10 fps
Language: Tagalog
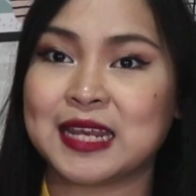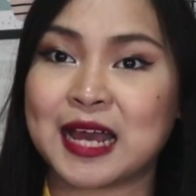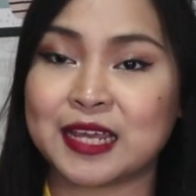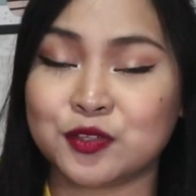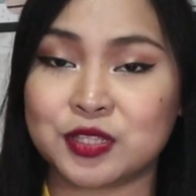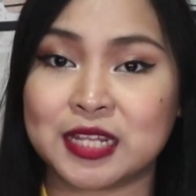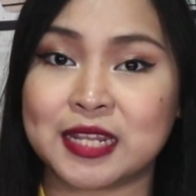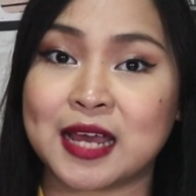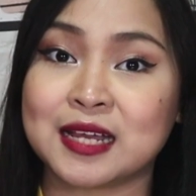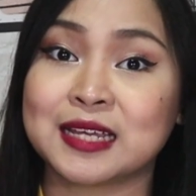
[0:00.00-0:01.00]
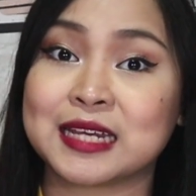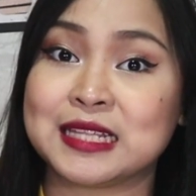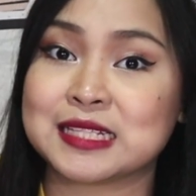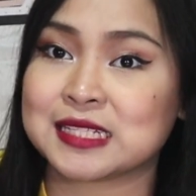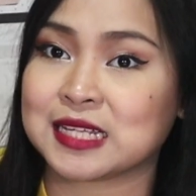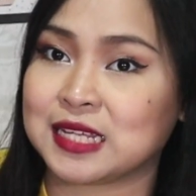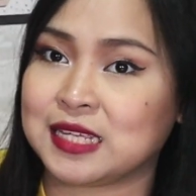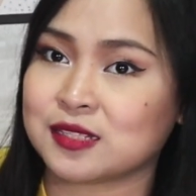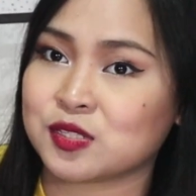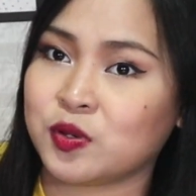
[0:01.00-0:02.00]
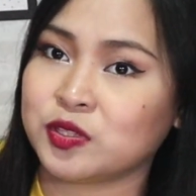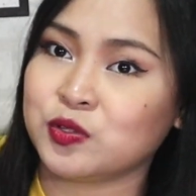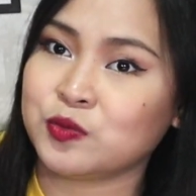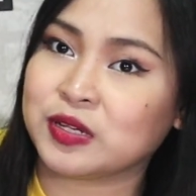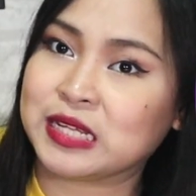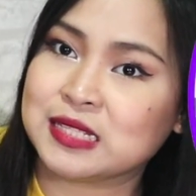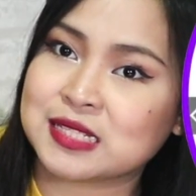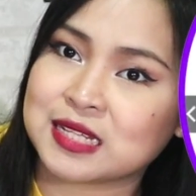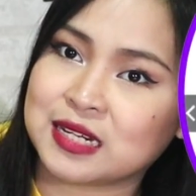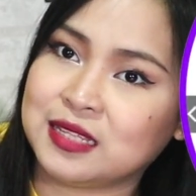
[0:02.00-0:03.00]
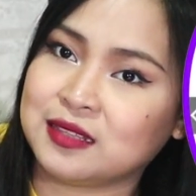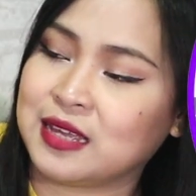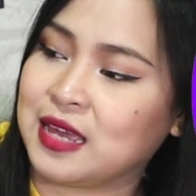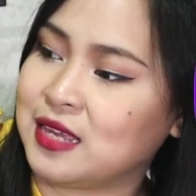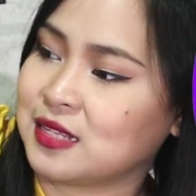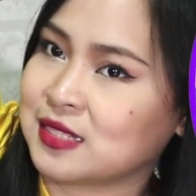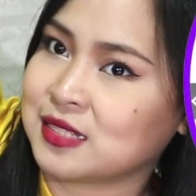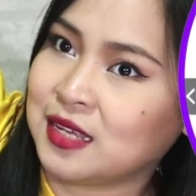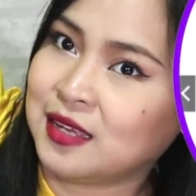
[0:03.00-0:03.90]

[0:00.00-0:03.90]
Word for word: kailangan nyo din ng green screen. So, ito yung green screen, guys,